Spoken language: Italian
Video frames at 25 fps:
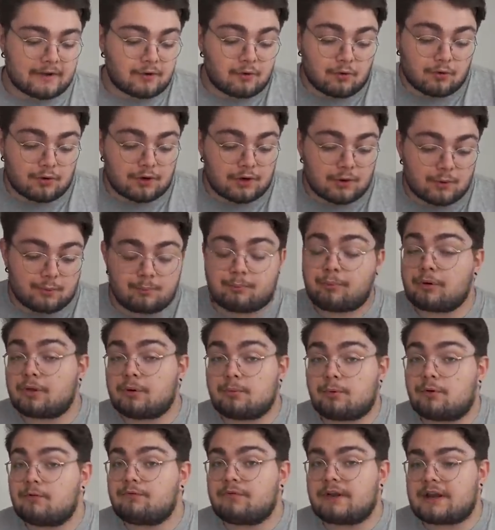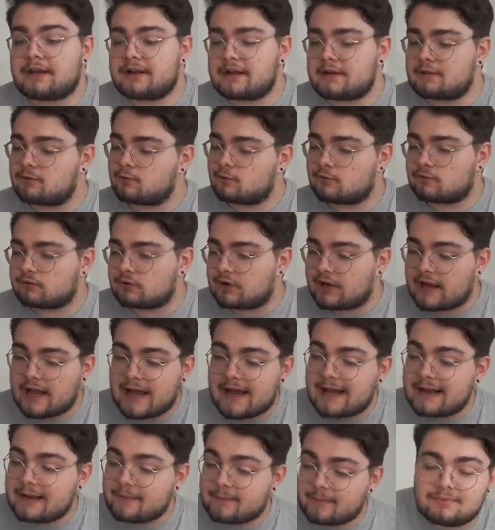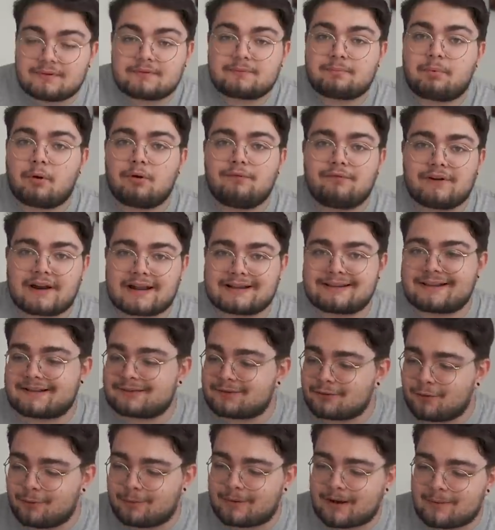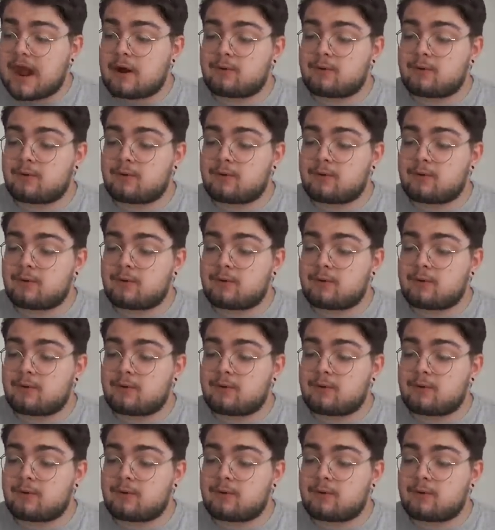con un po' di polverina industriale spolverata sopra.